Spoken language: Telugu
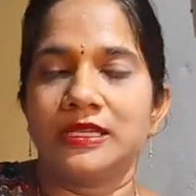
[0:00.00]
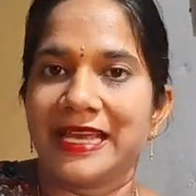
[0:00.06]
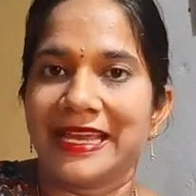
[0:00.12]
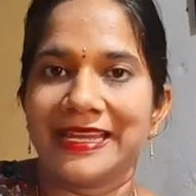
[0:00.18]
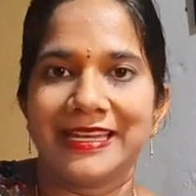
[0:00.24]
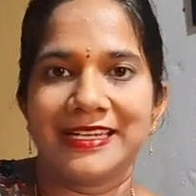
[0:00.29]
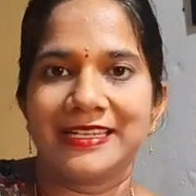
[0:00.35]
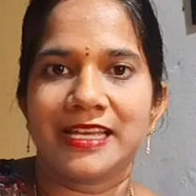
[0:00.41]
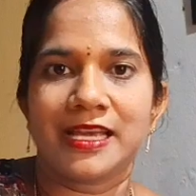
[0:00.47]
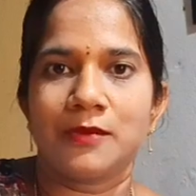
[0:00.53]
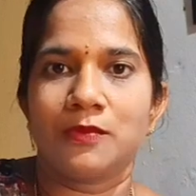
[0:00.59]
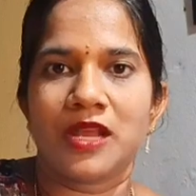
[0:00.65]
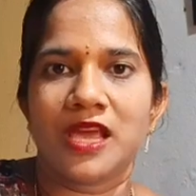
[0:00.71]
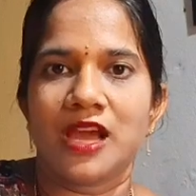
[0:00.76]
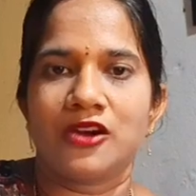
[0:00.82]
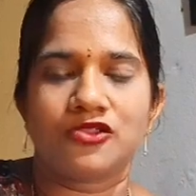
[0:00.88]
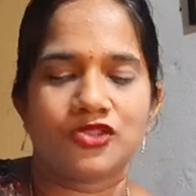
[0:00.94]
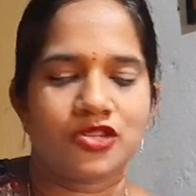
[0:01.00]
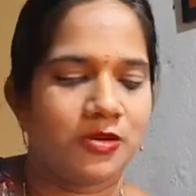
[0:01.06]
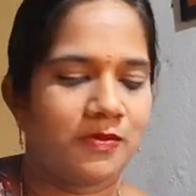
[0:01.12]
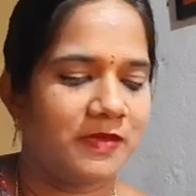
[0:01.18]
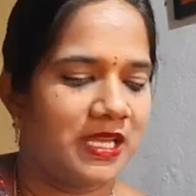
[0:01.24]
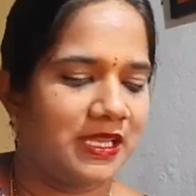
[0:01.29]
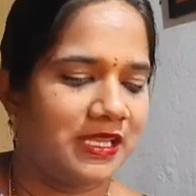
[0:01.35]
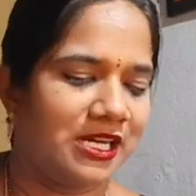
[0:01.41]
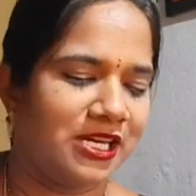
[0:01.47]
డైనింగ్ టేబులే
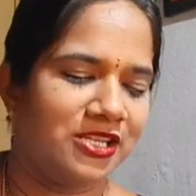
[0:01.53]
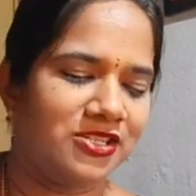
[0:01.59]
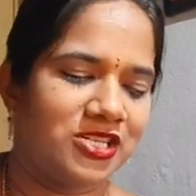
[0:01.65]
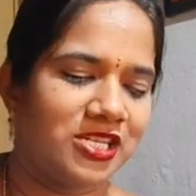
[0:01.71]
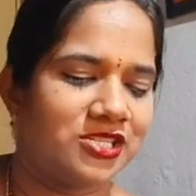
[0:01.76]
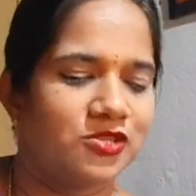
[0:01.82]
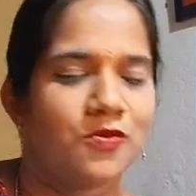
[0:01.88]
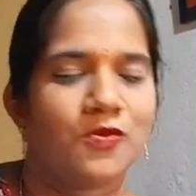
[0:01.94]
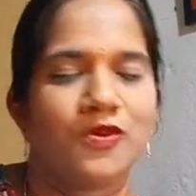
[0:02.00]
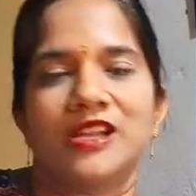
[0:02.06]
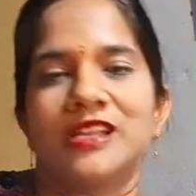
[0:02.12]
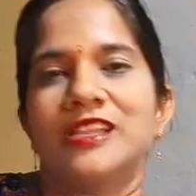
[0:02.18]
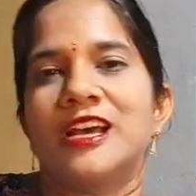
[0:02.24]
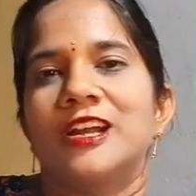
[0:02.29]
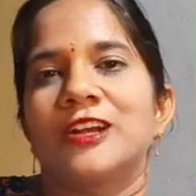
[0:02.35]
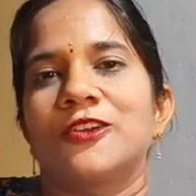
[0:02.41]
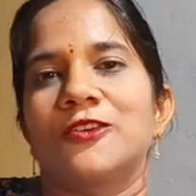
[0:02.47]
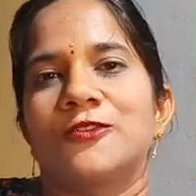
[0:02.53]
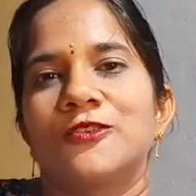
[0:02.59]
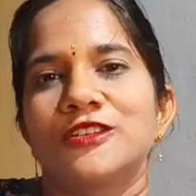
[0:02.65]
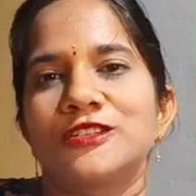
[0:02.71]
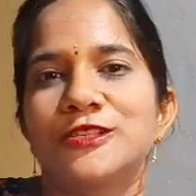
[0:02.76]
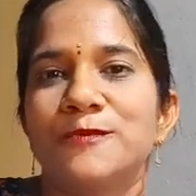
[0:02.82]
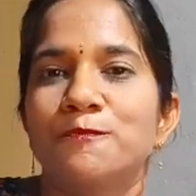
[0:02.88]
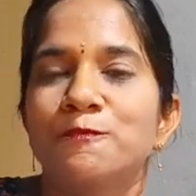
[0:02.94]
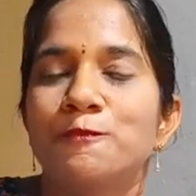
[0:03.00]
అవసరం లేదండి జస్ట్ ఉన్న దాంట్లో
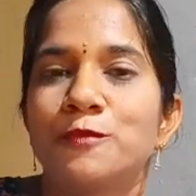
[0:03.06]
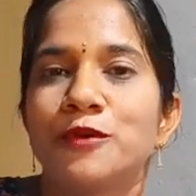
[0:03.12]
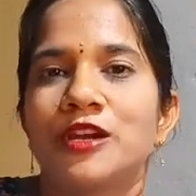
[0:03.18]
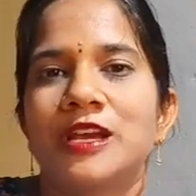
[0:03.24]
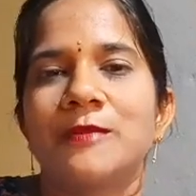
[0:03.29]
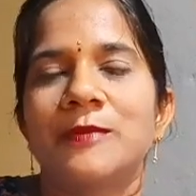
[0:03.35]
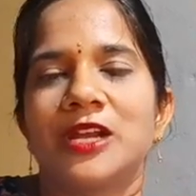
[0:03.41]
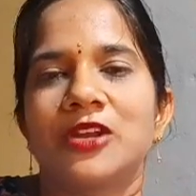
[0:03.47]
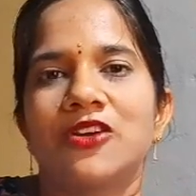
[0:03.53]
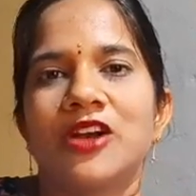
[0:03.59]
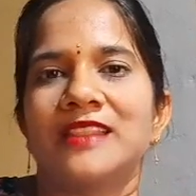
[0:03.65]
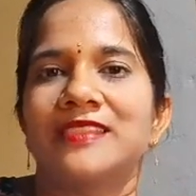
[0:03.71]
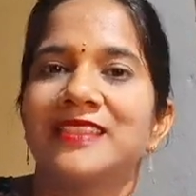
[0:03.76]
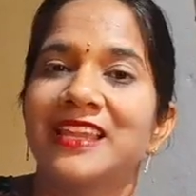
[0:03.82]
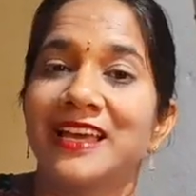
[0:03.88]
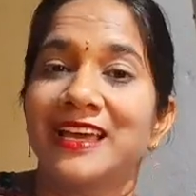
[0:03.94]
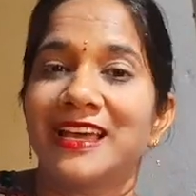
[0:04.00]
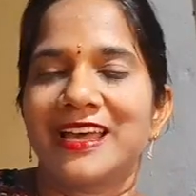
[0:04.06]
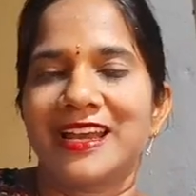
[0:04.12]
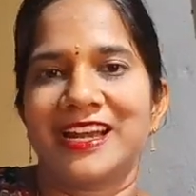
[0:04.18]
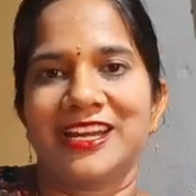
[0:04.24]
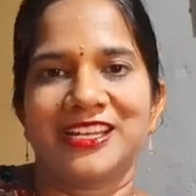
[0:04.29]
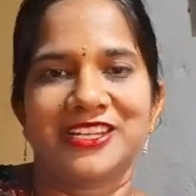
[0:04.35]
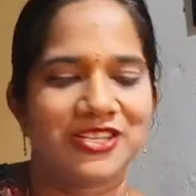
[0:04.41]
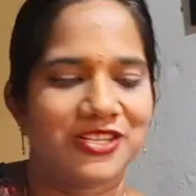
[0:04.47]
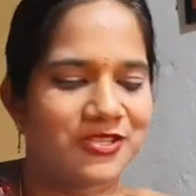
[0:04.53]
కూడా సింపుల్గా మనం అందంగా
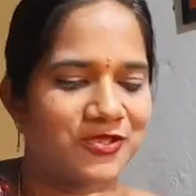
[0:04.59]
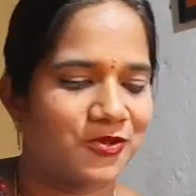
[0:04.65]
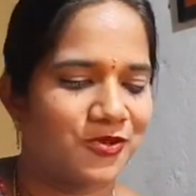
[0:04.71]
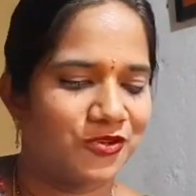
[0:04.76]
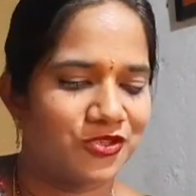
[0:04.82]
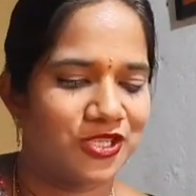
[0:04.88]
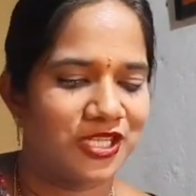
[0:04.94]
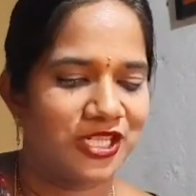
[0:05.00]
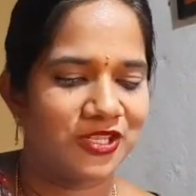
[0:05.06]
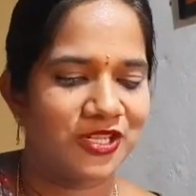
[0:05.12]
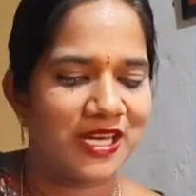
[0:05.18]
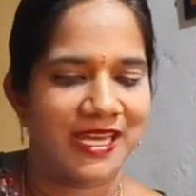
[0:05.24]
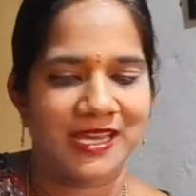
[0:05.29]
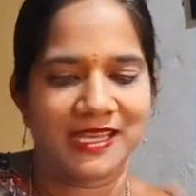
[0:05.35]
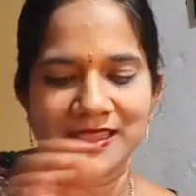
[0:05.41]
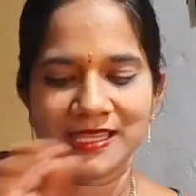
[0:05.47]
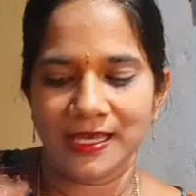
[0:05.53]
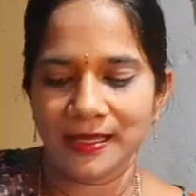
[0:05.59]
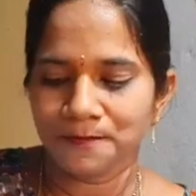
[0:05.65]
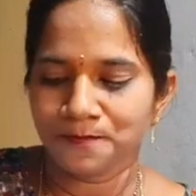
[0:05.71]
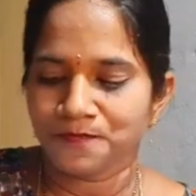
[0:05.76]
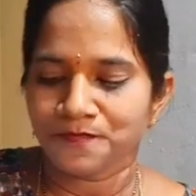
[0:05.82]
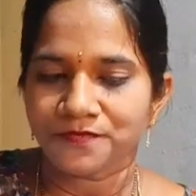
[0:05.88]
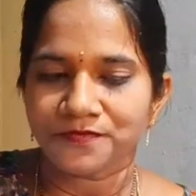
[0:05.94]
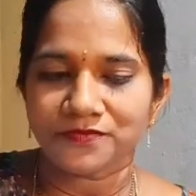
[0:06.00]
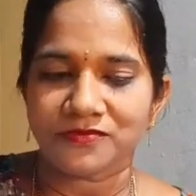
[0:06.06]
రెడీ చేసుకోవచ్చు ఇంటిని అయితే
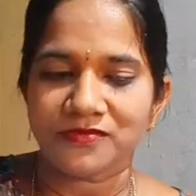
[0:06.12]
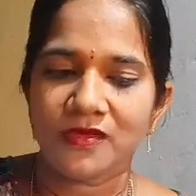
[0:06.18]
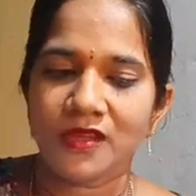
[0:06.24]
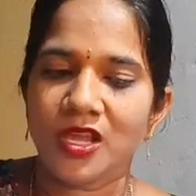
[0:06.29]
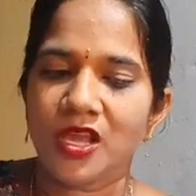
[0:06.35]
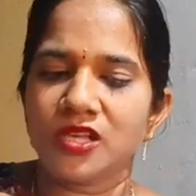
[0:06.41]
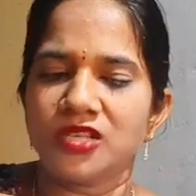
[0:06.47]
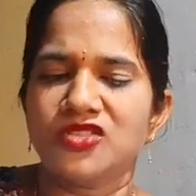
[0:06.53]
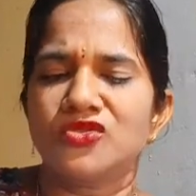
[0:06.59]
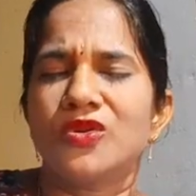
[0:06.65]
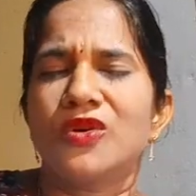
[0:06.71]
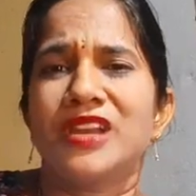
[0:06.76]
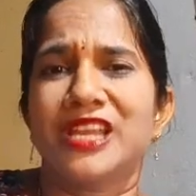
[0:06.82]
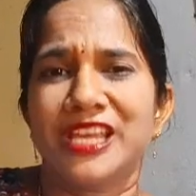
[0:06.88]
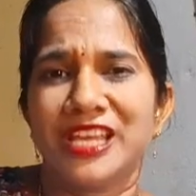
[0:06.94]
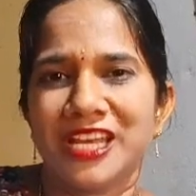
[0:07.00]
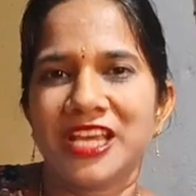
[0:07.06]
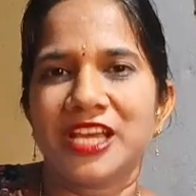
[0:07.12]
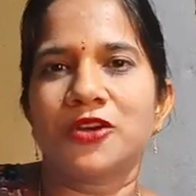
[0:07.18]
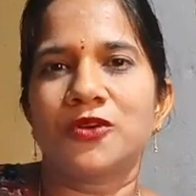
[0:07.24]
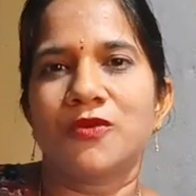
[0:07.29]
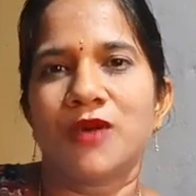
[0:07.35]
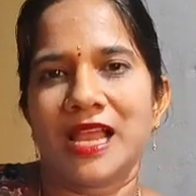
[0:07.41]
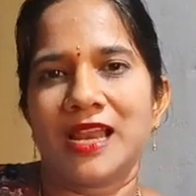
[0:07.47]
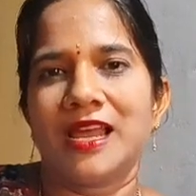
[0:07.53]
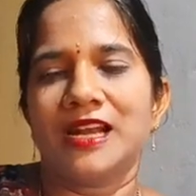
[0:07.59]
సో నేను
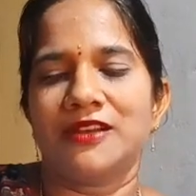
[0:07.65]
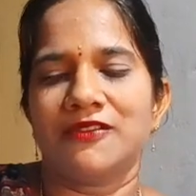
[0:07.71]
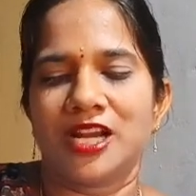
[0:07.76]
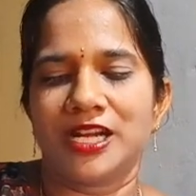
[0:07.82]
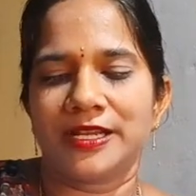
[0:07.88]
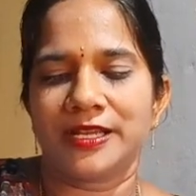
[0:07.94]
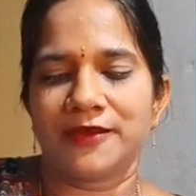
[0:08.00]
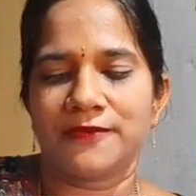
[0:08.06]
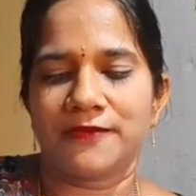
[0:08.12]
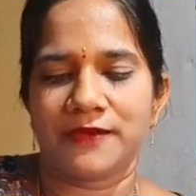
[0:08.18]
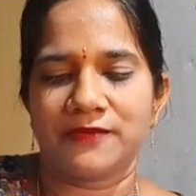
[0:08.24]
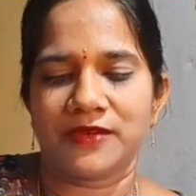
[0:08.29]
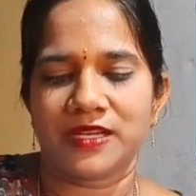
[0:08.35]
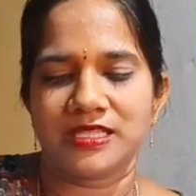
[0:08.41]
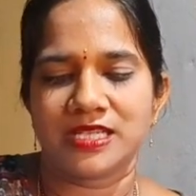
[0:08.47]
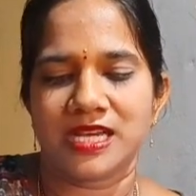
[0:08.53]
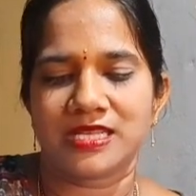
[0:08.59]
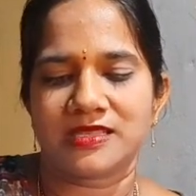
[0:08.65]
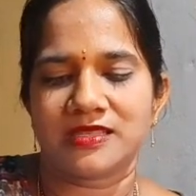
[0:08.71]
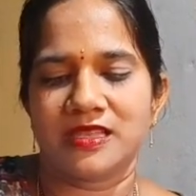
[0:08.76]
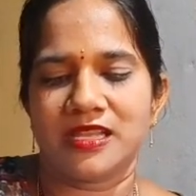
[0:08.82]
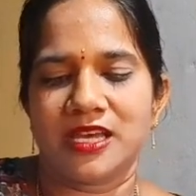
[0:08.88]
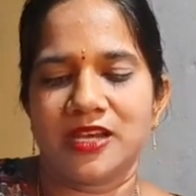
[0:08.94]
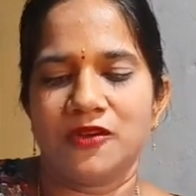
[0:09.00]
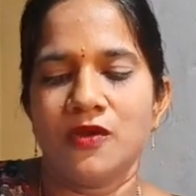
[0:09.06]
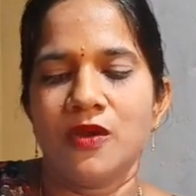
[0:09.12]
ఎక్కువ అలాంటి వాటికి ప్రిఫర్
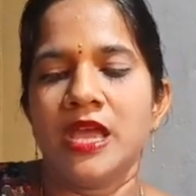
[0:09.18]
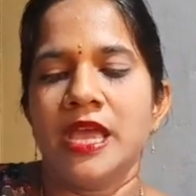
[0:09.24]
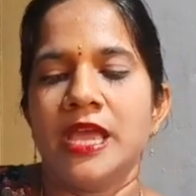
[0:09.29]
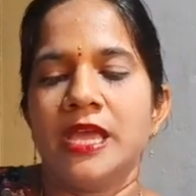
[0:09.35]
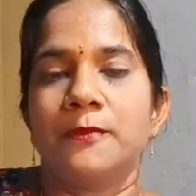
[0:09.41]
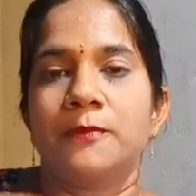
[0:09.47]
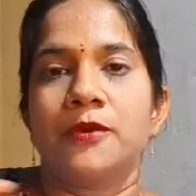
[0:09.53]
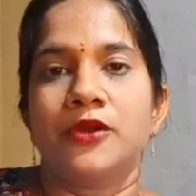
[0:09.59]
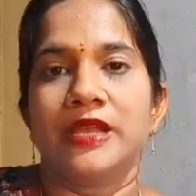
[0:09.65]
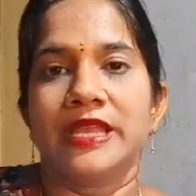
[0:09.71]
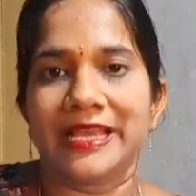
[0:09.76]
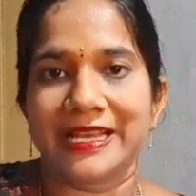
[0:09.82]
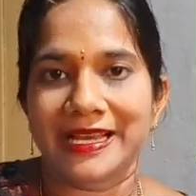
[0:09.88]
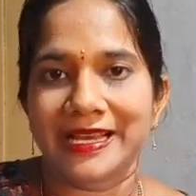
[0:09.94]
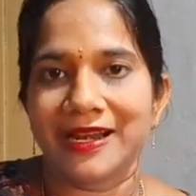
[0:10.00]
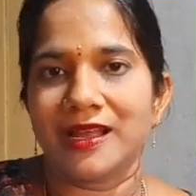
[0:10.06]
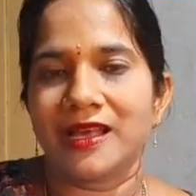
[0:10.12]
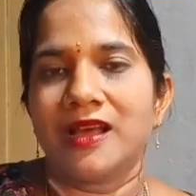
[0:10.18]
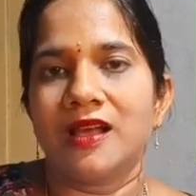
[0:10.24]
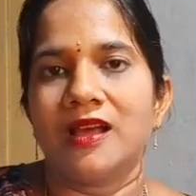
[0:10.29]
చేస్తున్నాను ఇప్పుడు ఇక్కడ